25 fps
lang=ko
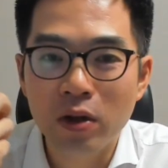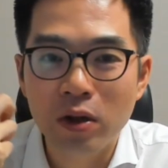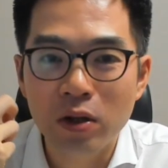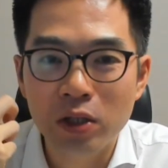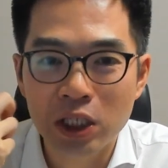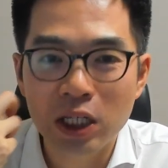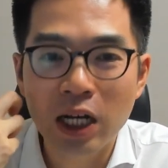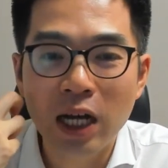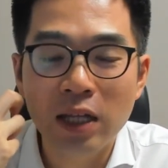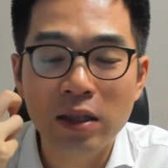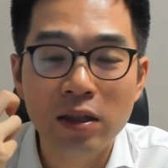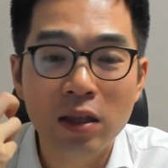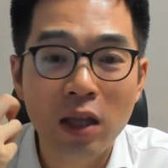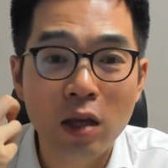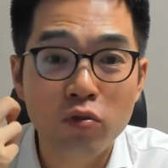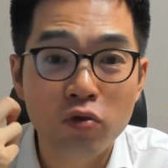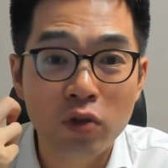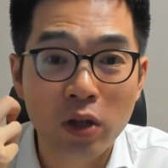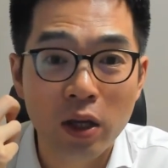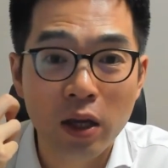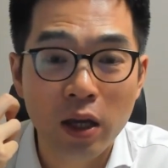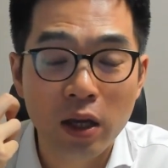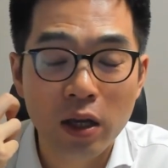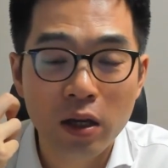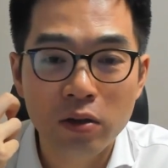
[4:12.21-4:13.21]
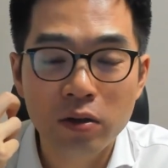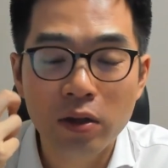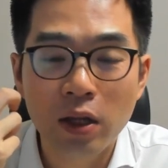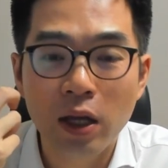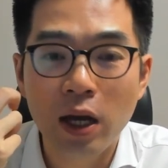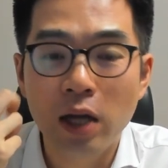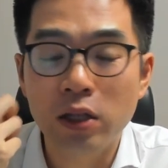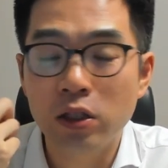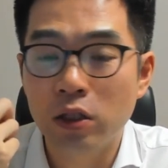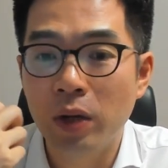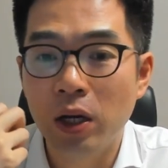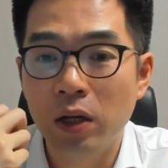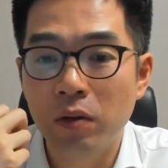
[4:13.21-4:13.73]
시간 때문에. 근데
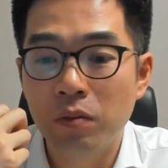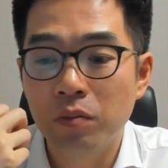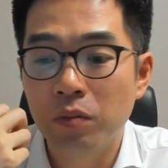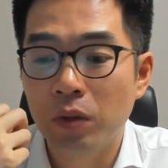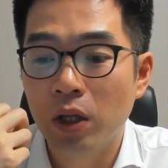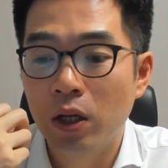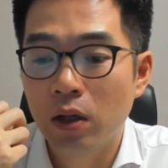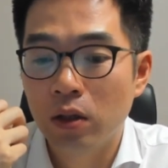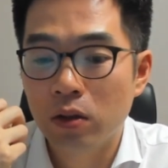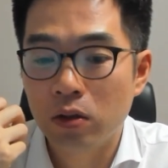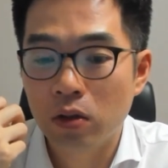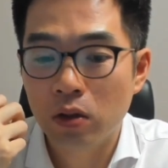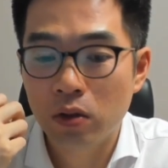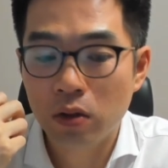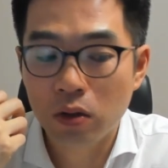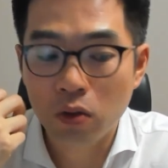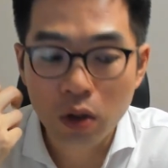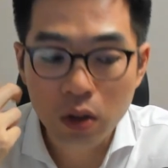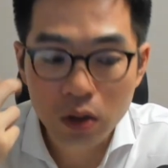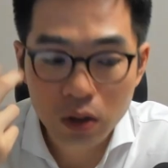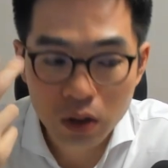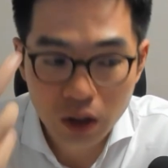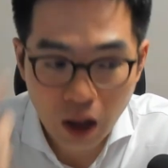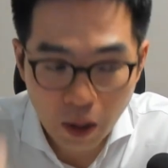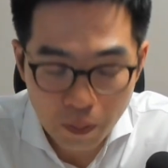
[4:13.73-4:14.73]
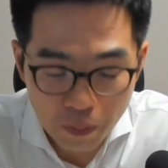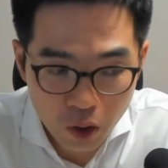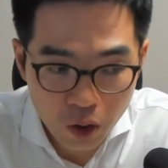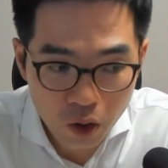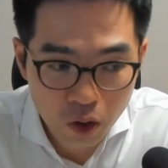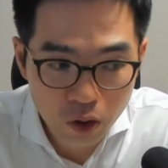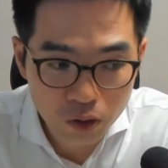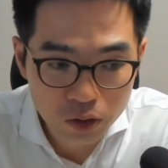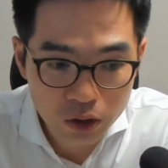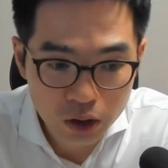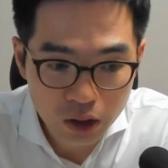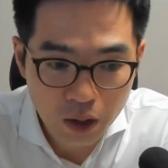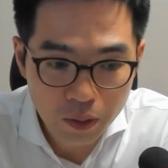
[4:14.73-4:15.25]
하지만 저는 거기서
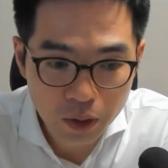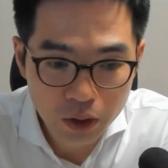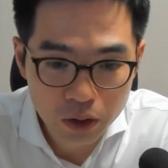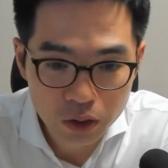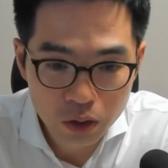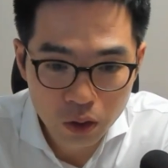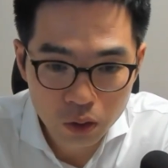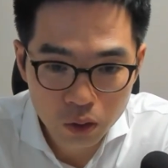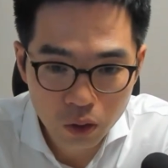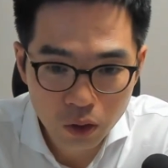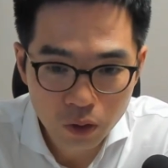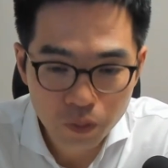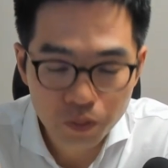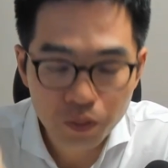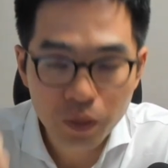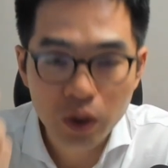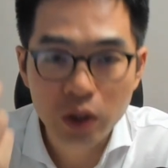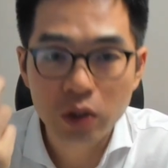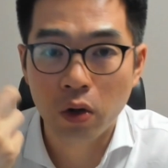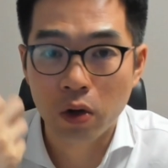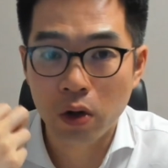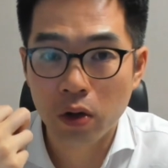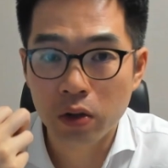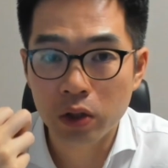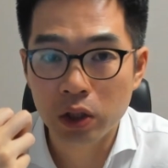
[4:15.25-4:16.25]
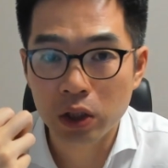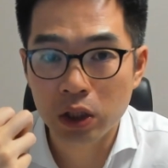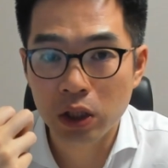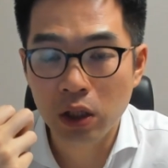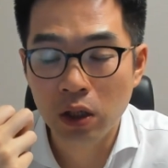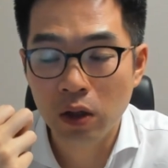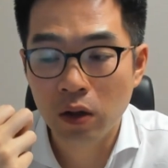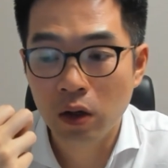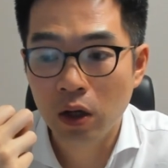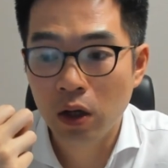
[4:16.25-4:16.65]
답변을 달면서도 저 역시